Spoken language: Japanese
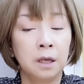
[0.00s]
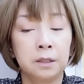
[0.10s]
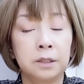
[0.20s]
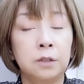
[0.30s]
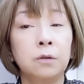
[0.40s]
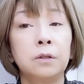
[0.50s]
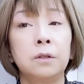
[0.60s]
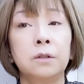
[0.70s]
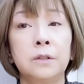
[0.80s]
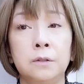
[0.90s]
父親、
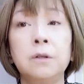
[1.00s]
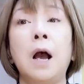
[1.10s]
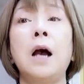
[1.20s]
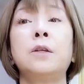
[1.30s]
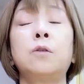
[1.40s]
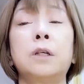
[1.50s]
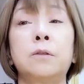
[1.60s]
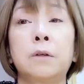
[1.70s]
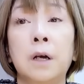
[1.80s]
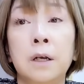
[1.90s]
ああ、そうか
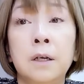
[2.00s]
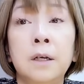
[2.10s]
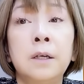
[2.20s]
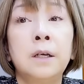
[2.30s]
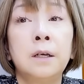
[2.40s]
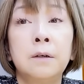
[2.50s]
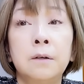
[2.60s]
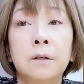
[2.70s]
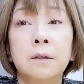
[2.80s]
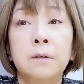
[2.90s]
そうか。
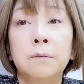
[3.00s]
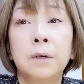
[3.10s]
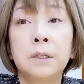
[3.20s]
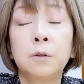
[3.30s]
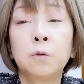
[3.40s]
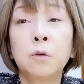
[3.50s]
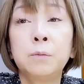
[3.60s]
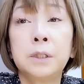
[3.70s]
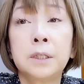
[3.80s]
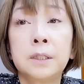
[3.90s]
ワシと
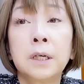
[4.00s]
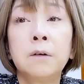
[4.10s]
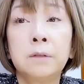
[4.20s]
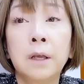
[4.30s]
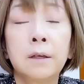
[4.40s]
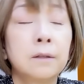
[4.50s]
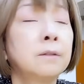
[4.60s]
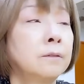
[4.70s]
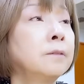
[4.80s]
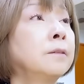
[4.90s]
トンビじゃ違うね。
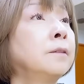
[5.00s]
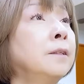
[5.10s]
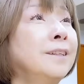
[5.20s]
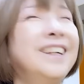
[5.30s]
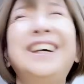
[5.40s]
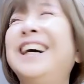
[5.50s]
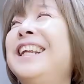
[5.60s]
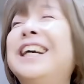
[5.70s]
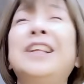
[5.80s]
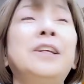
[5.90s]
うん。あ
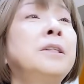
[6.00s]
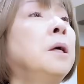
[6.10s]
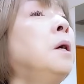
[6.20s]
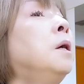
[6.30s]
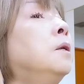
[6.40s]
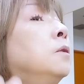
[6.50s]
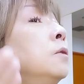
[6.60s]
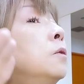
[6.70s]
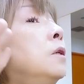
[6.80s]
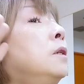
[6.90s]
りがたいです。それ